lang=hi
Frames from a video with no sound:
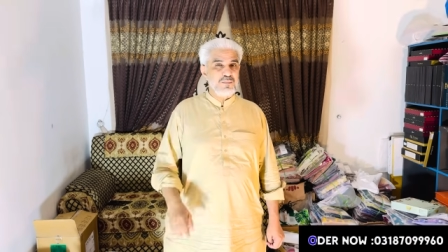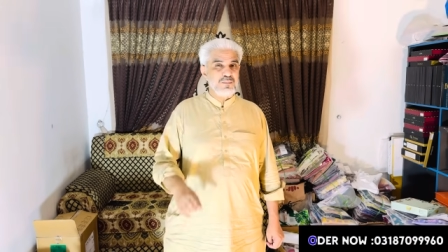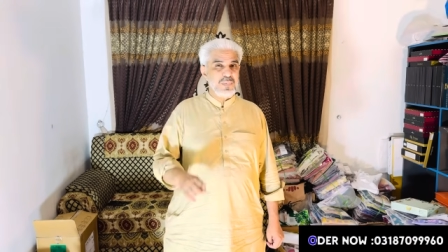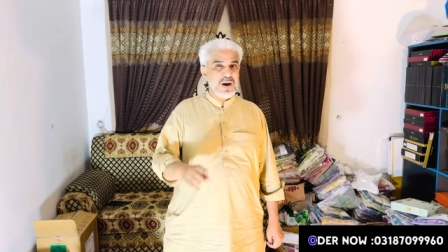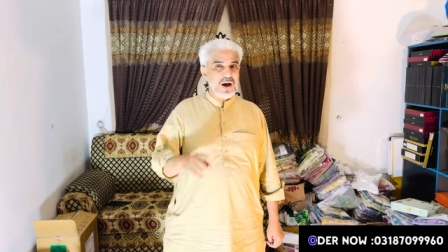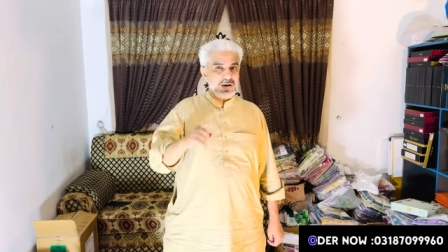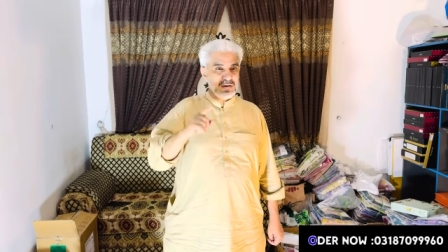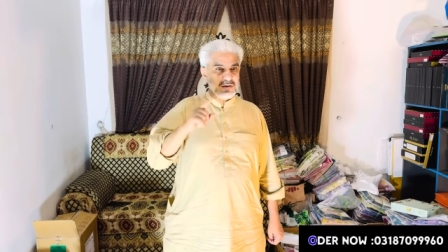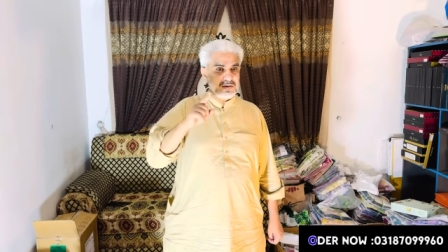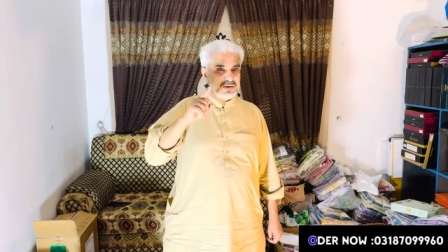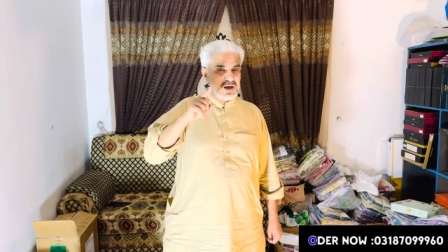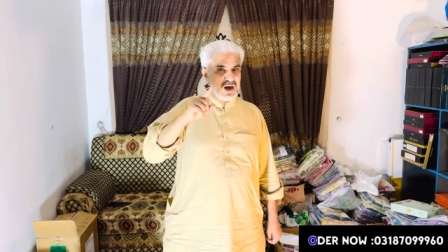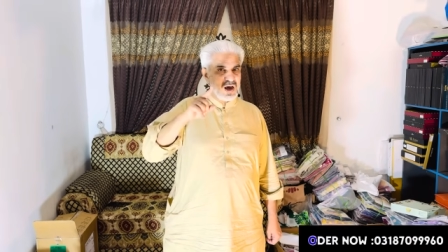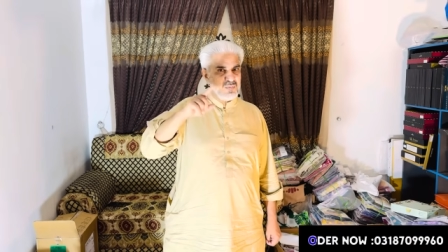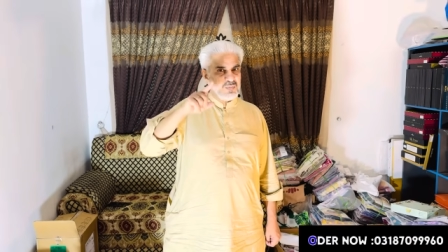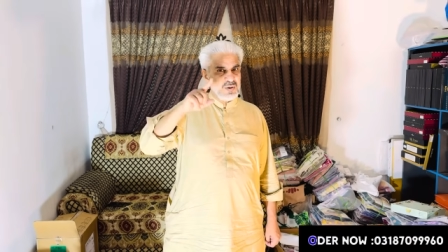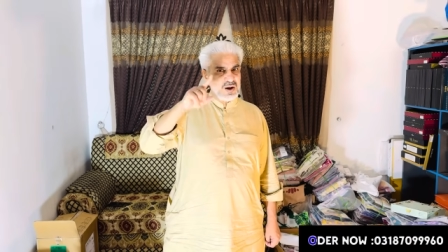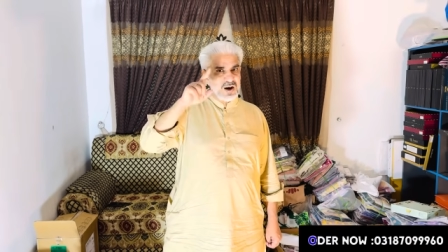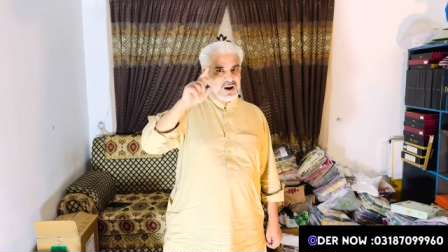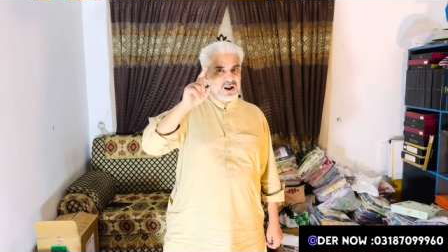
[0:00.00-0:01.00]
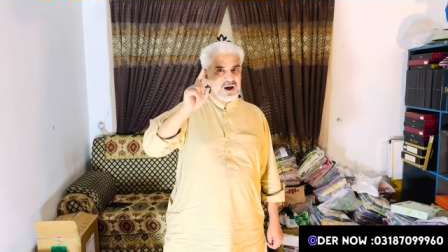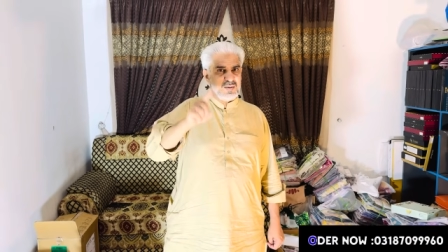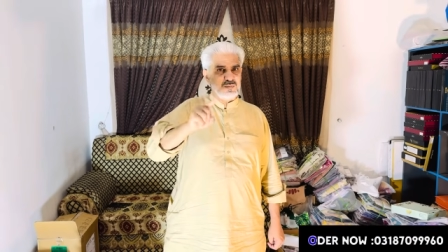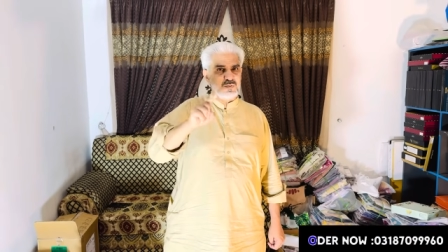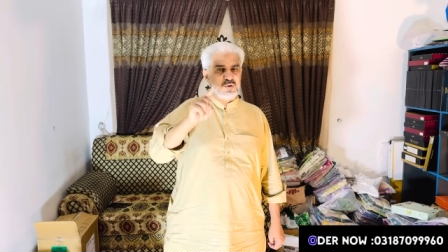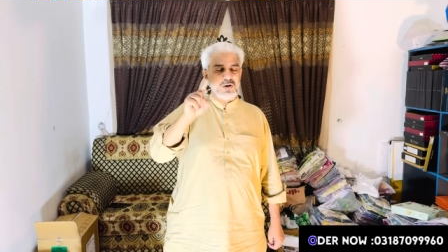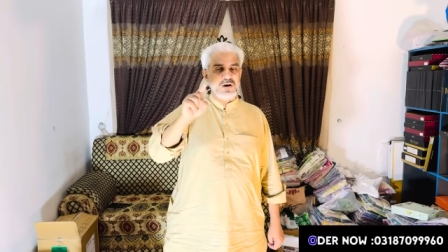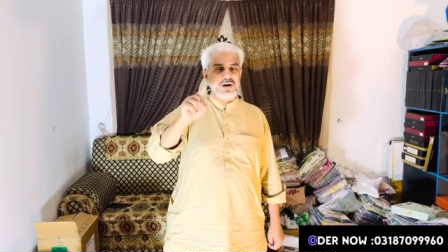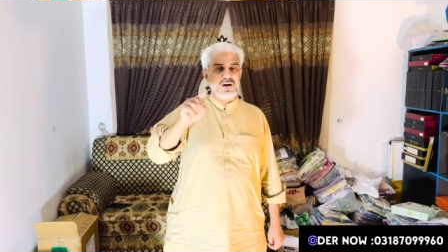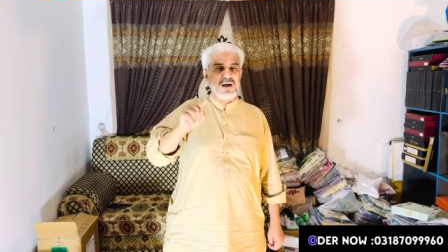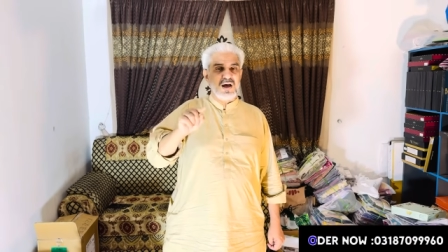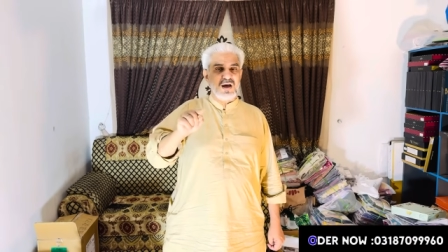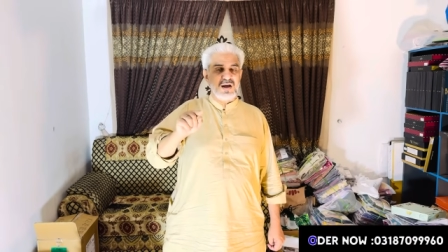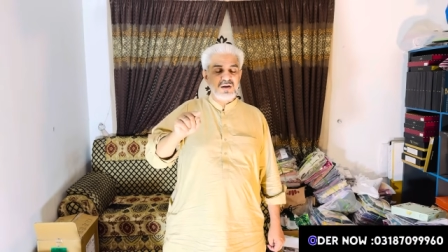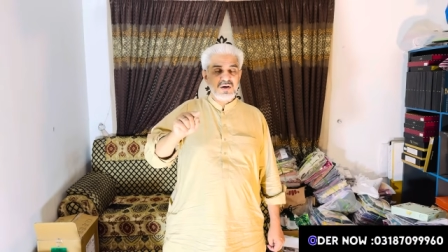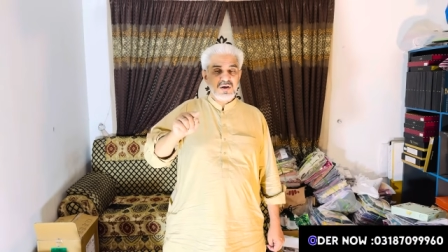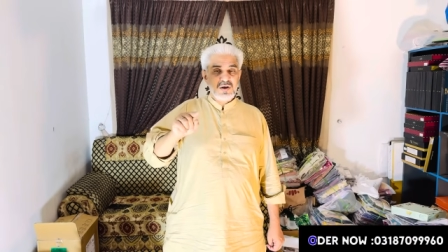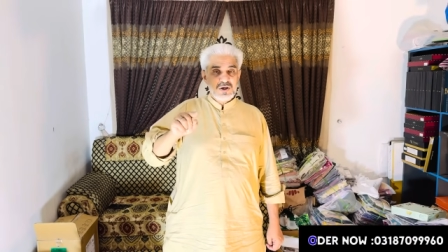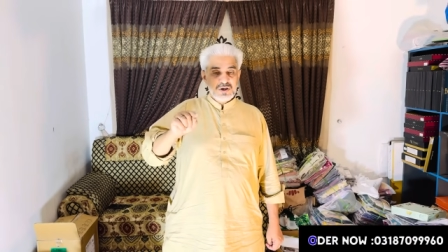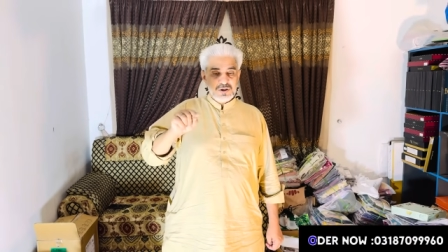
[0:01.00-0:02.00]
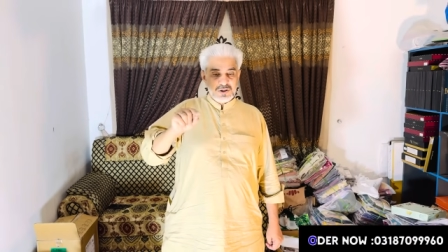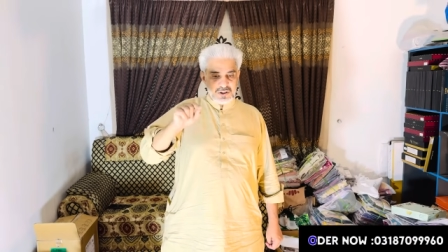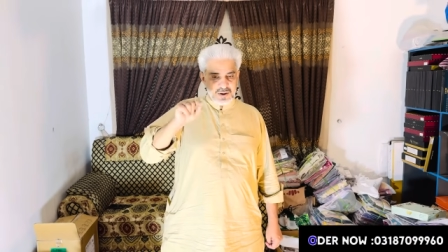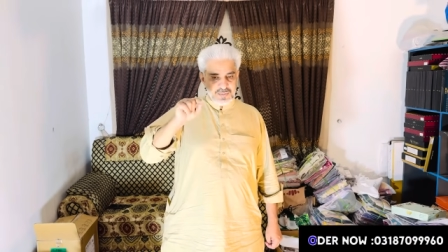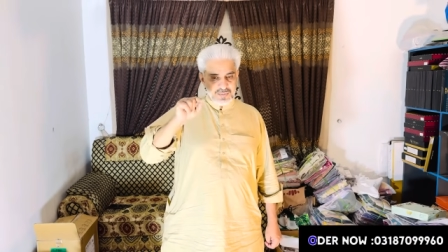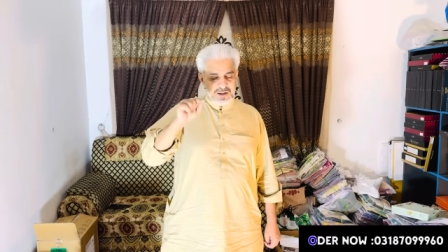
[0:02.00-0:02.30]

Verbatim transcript: पाकिस्तान में अल्हम्दुलिल्लाह ये